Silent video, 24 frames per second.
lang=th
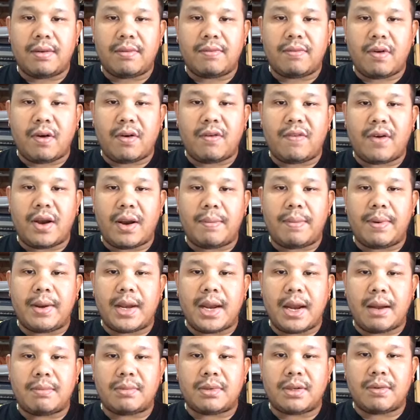ฟอฟันพี่
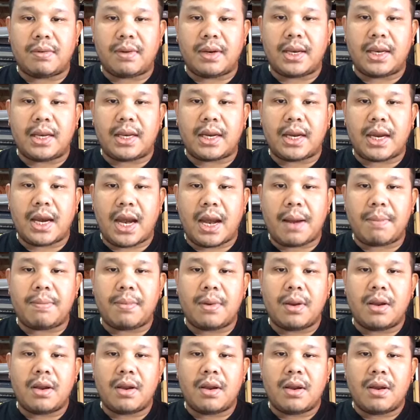ดำสวัสดีครับ
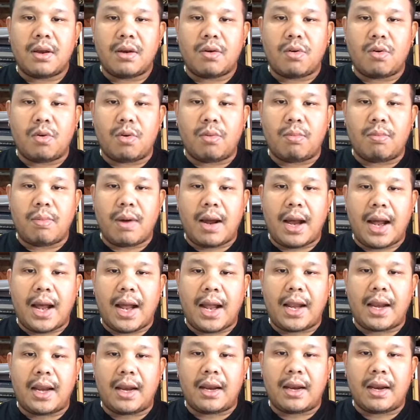คุณบาน